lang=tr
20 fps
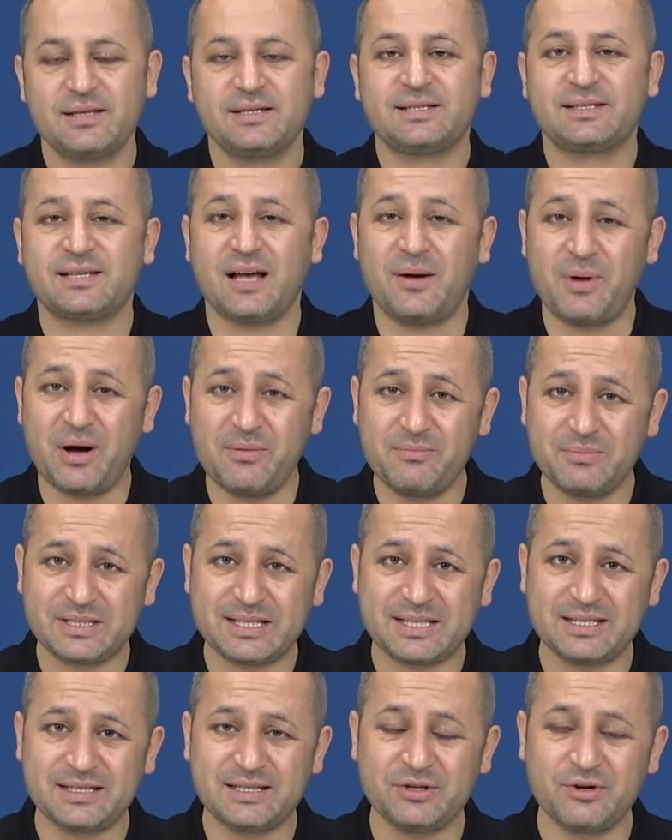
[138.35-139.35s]
Zaman mı
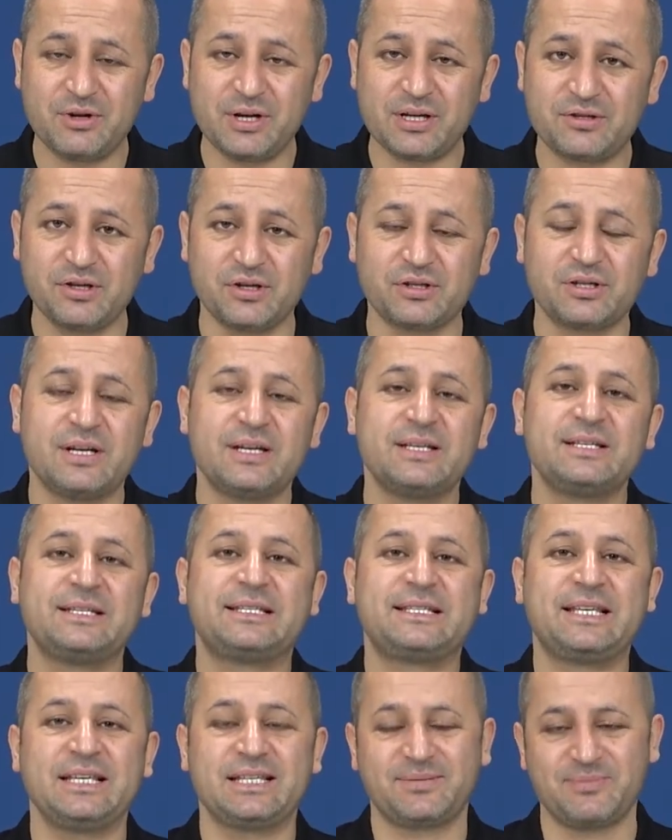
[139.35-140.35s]
sizi yönetiyor,
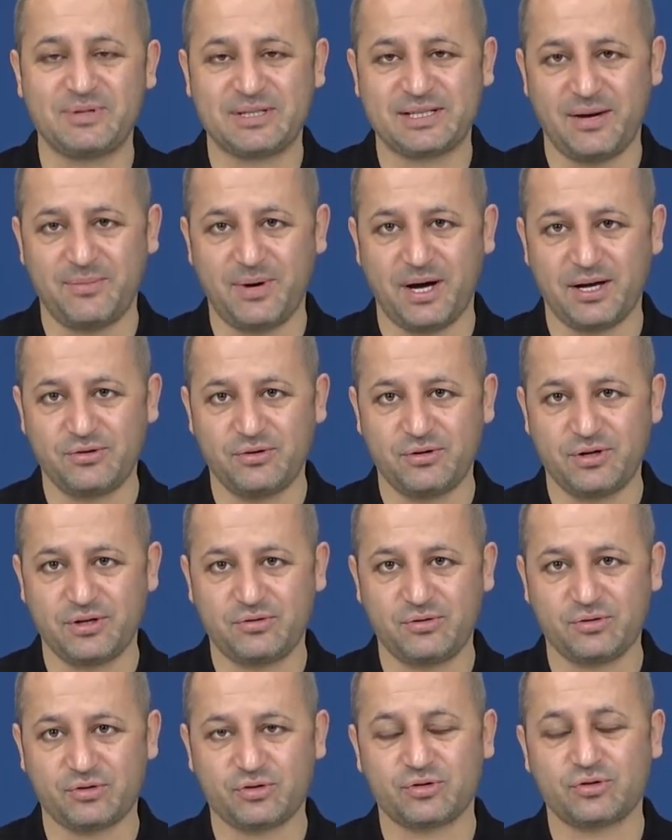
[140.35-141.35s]
siz mi zamanı
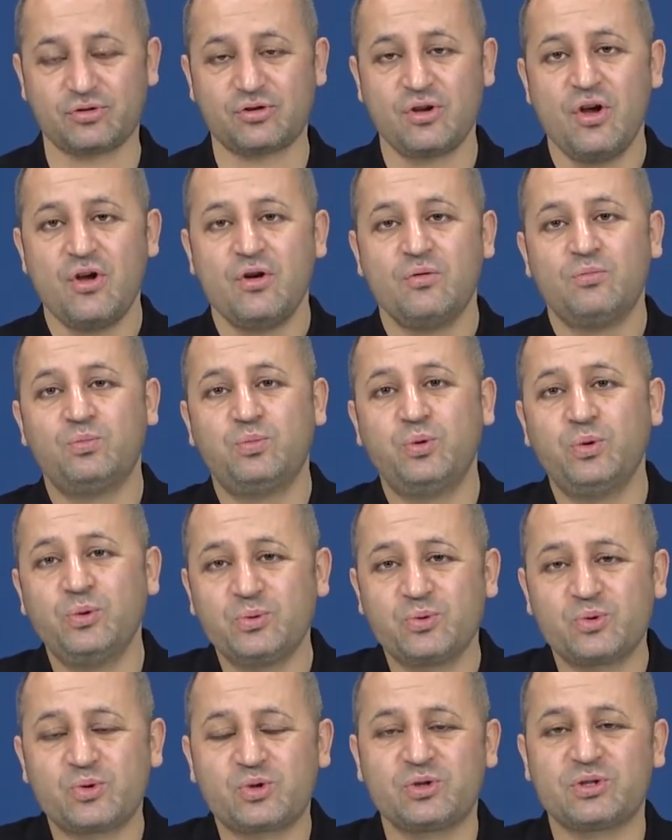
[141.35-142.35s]
yönetiyorsunuz? Bu
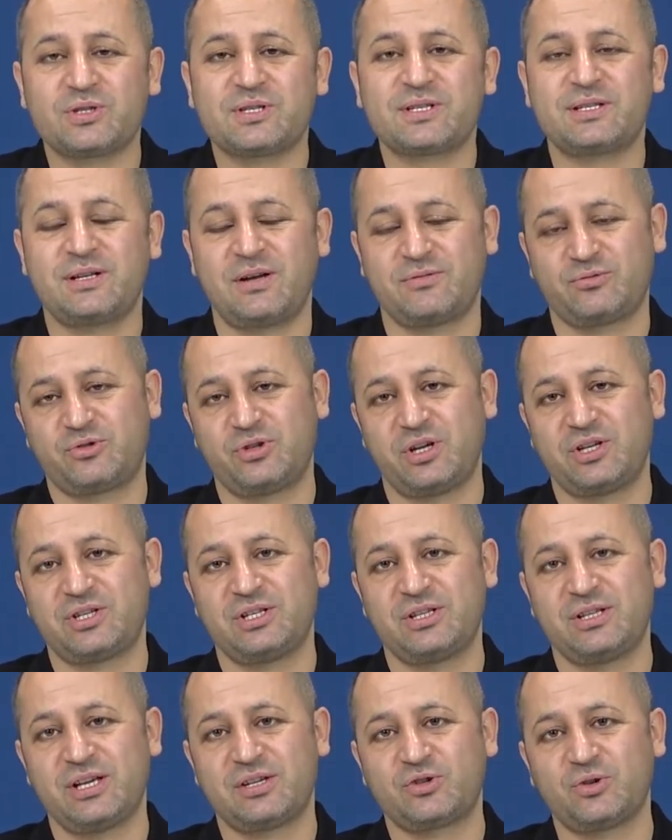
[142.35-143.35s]
unsur sınav
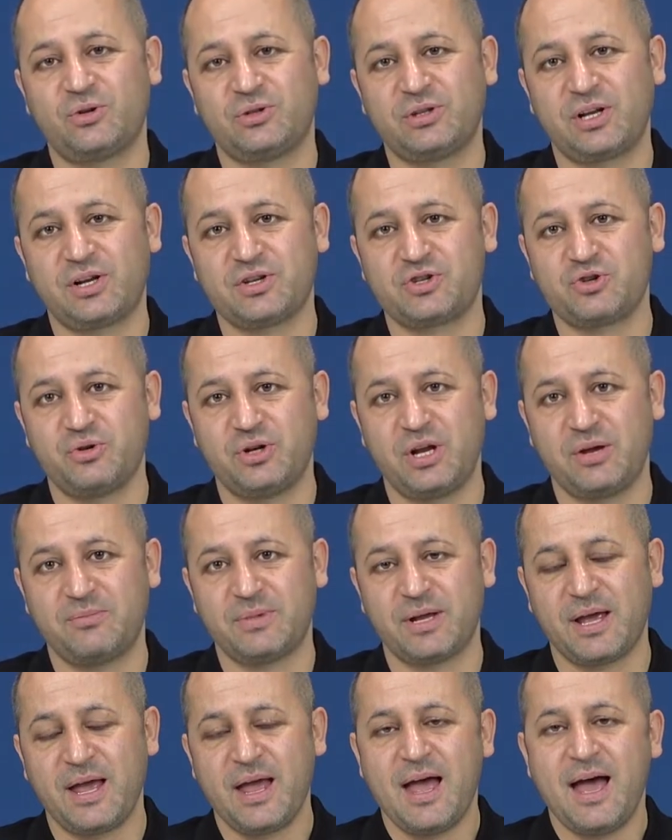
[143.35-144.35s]
sürecinde son derece
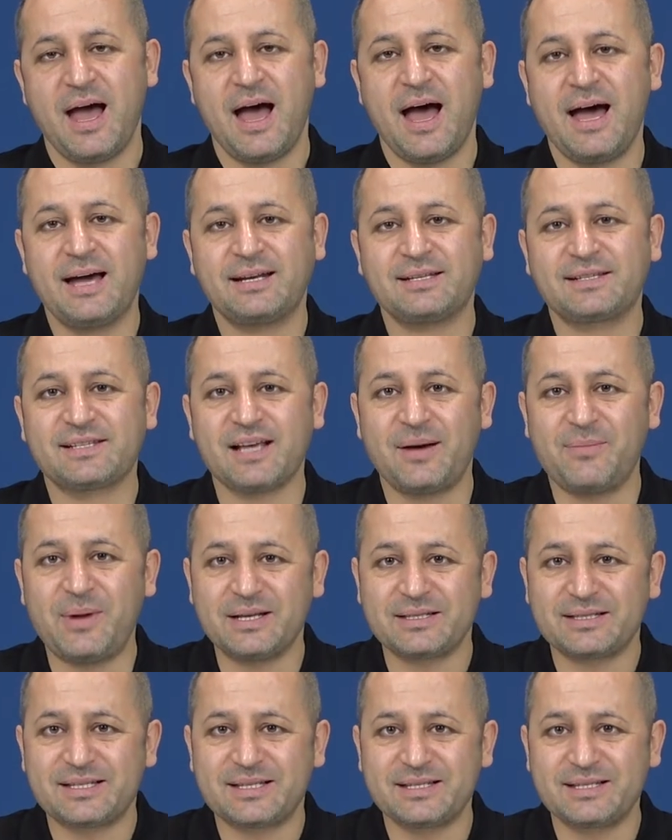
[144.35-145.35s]
önemli. Eğer
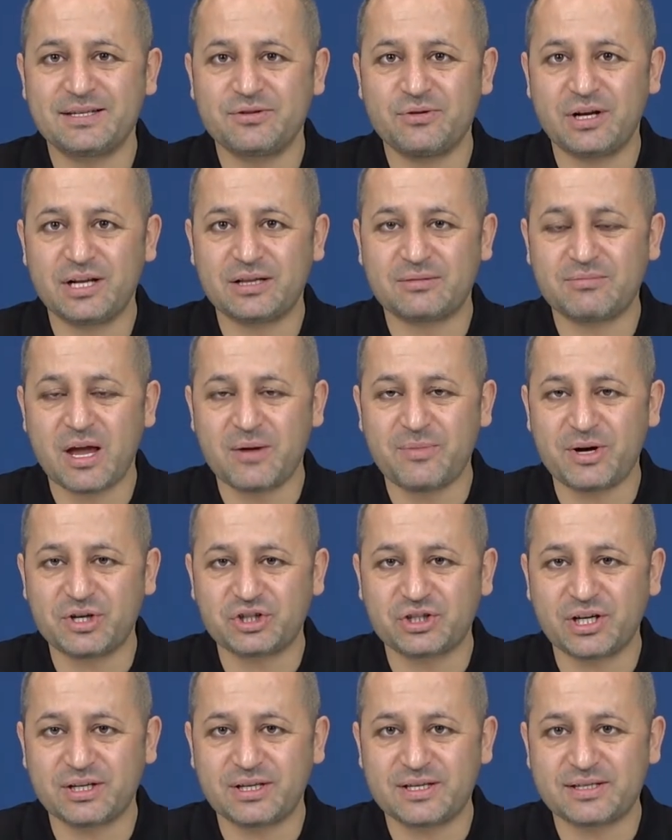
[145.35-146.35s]
zaman sizi yönetmeye
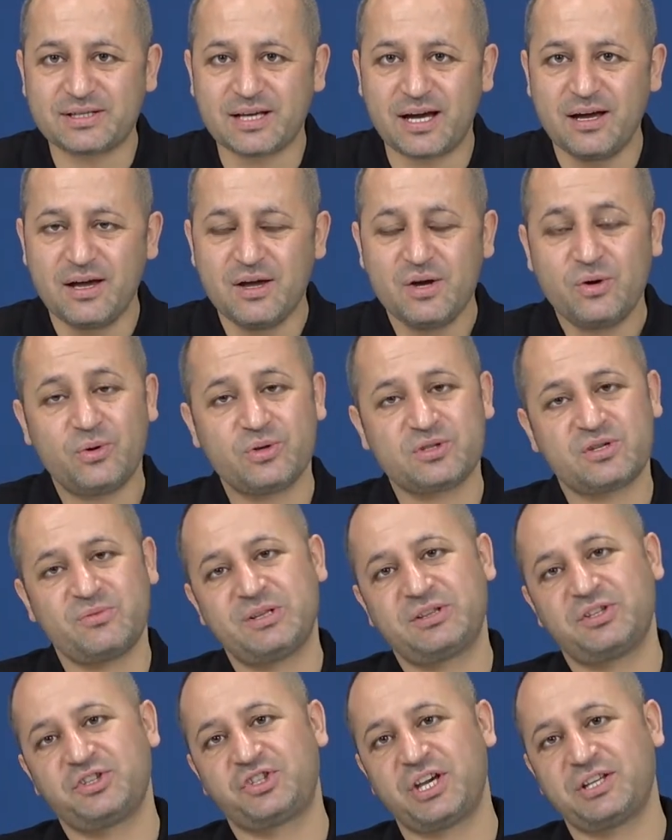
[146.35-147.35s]
başladıysa o
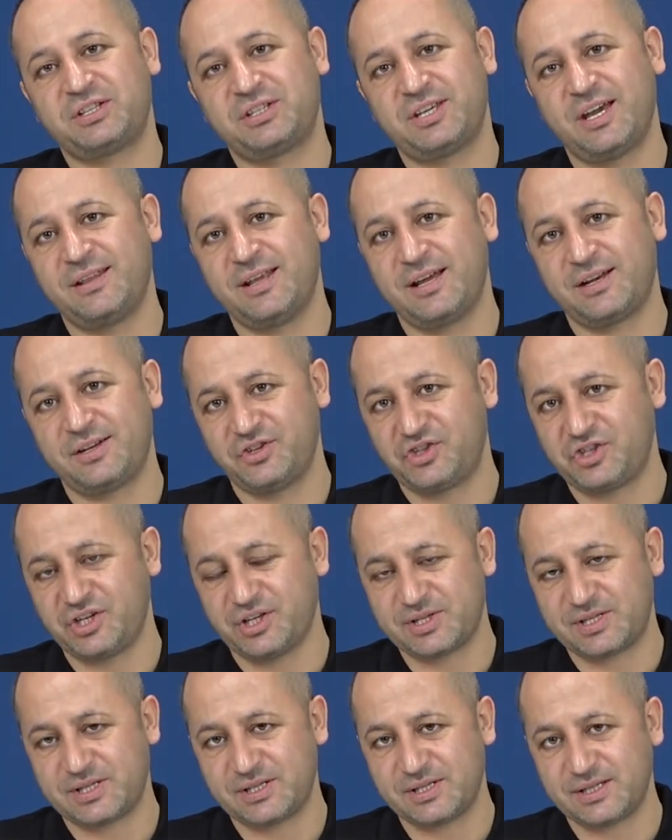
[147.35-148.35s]
zaman dış etkenlerin
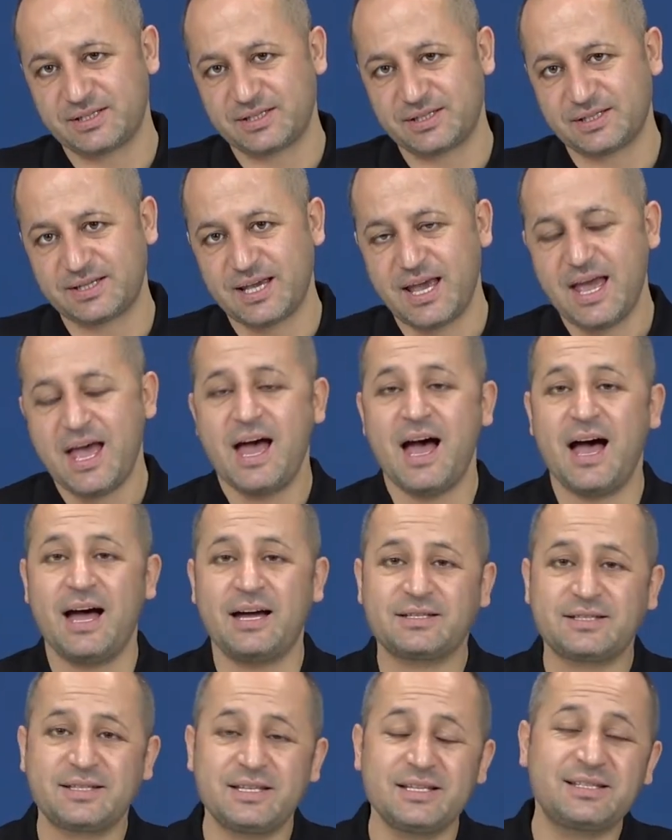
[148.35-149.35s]
içerisindesiniz.
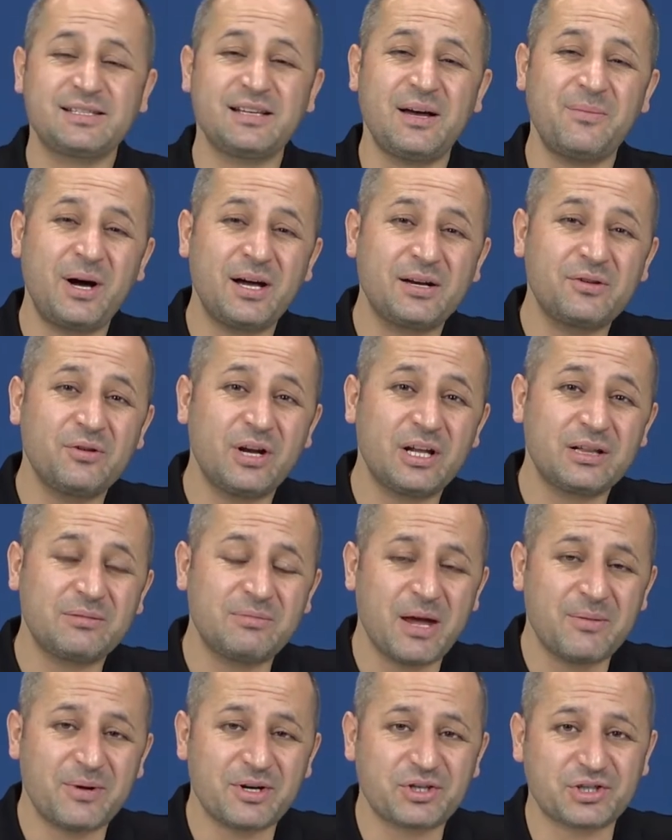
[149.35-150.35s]
Eğer siz zamanı
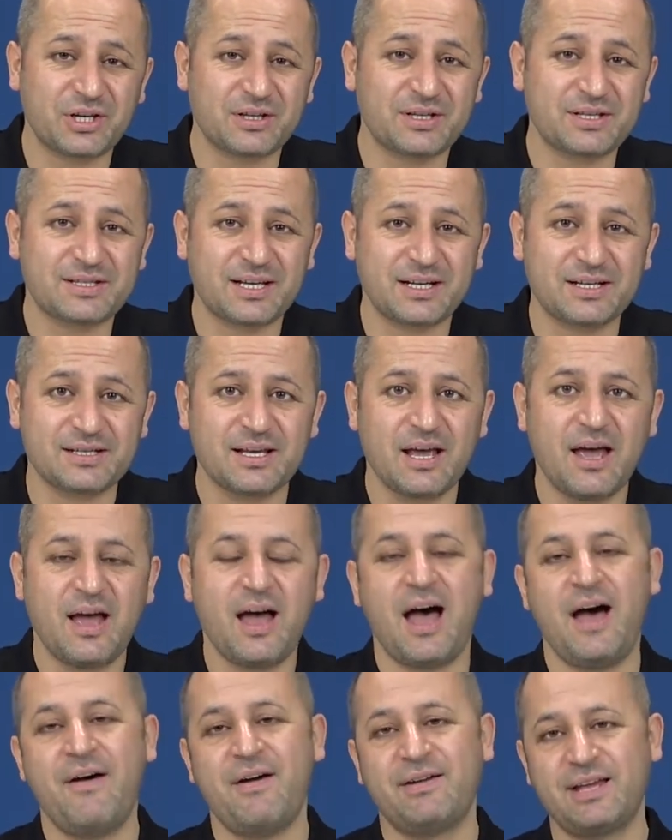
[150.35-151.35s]
yönetmeye başladıysanız
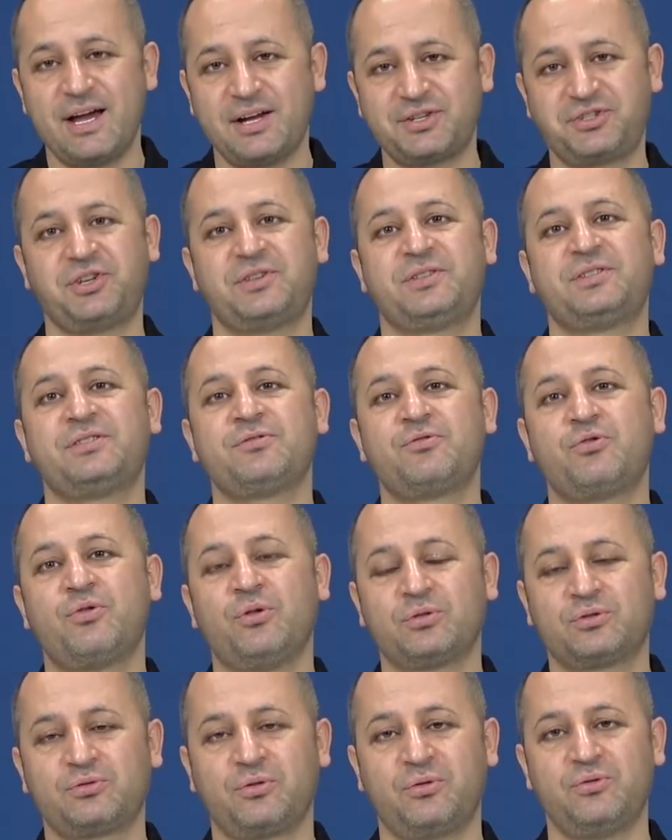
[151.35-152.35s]
evet her şey sizin
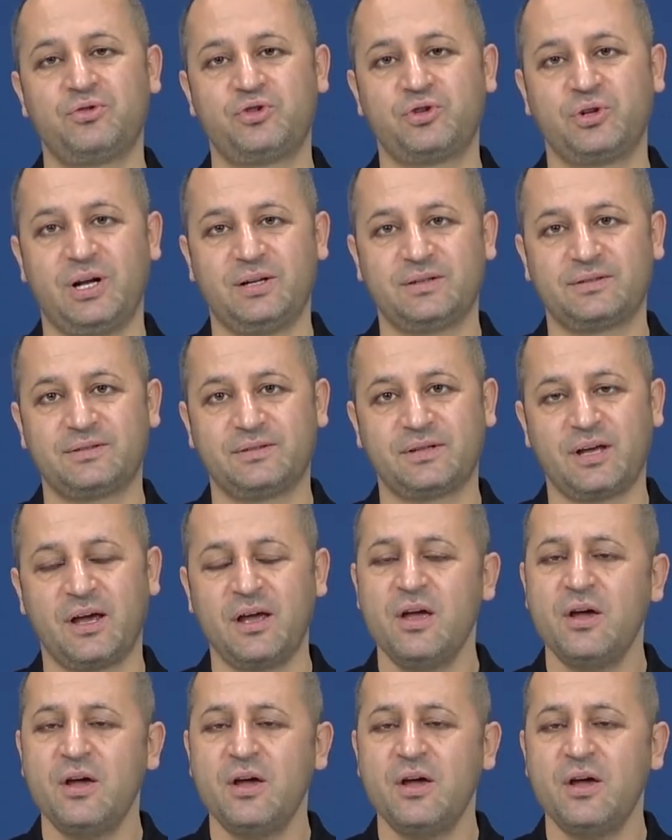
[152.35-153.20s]
kontrolünüzün altında.